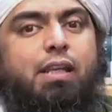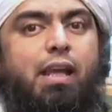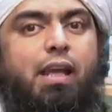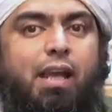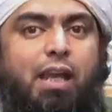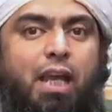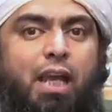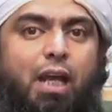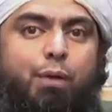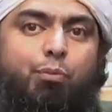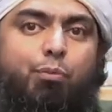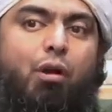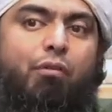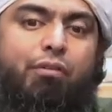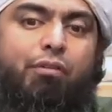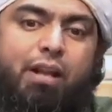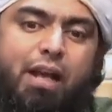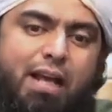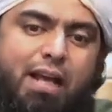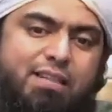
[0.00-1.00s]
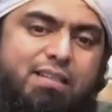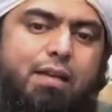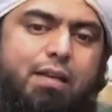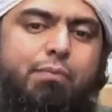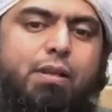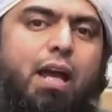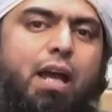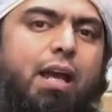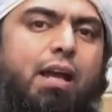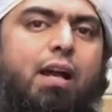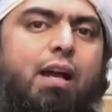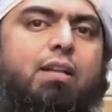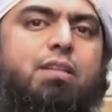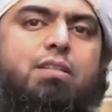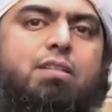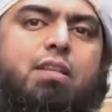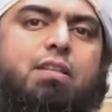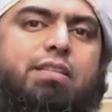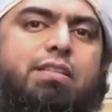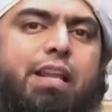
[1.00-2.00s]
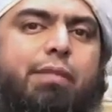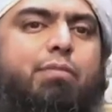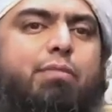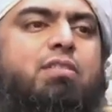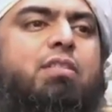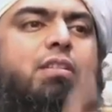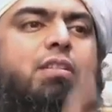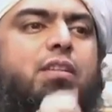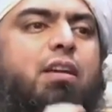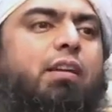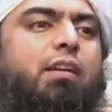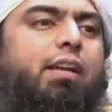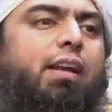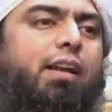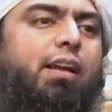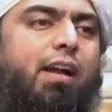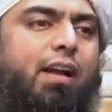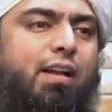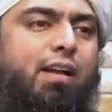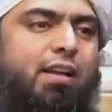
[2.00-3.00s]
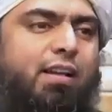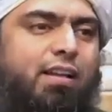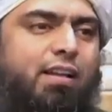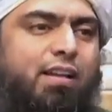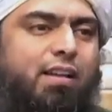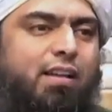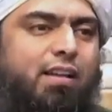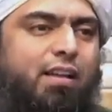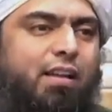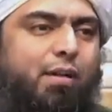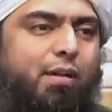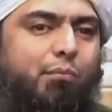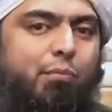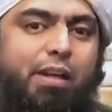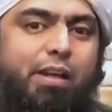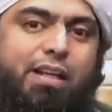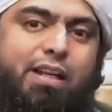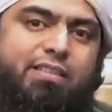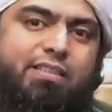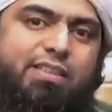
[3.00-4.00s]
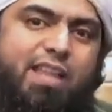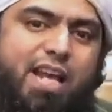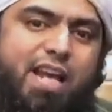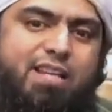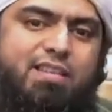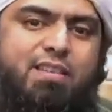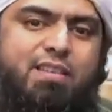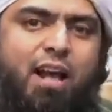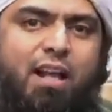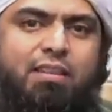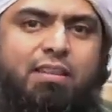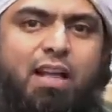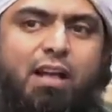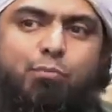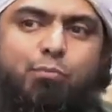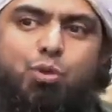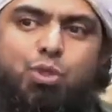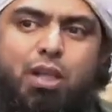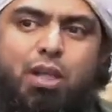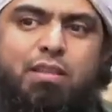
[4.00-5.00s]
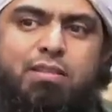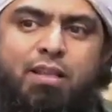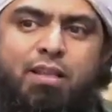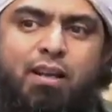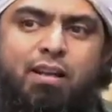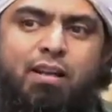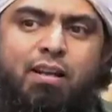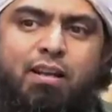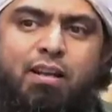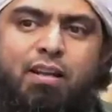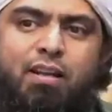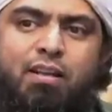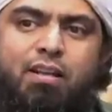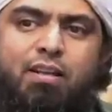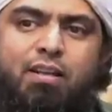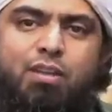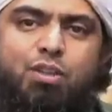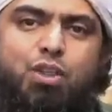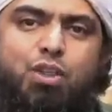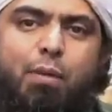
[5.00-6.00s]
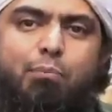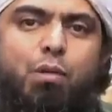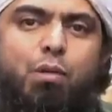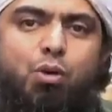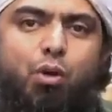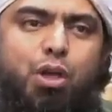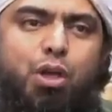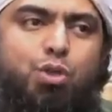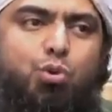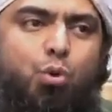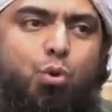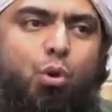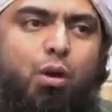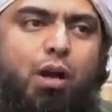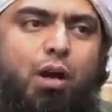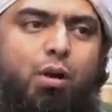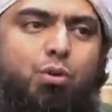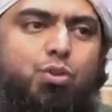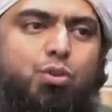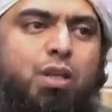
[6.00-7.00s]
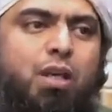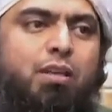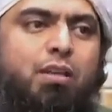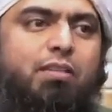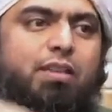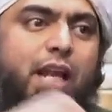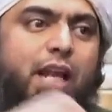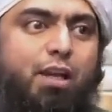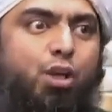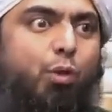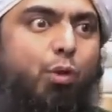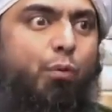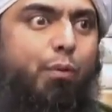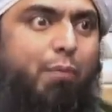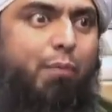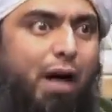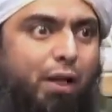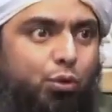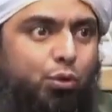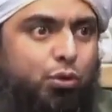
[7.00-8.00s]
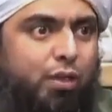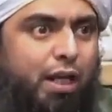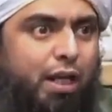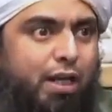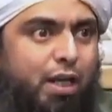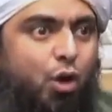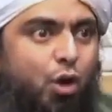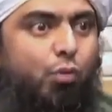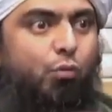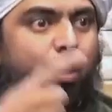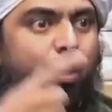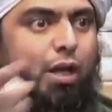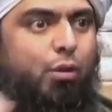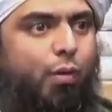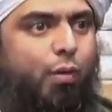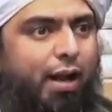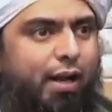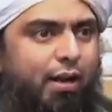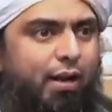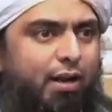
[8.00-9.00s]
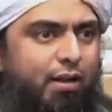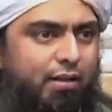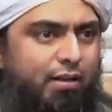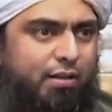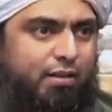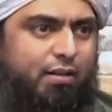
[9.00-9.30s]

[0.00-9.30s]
कि एक प्रॉफिट ऐसा भी आएगा जिसे सिलेबस नहीं दिया जाएगा बल्कि तेईस साल तक मुसलसल जब भी कोई इशू होगा उसके दिल के ऊपर बात उतरेगी और वो लिखवाएगा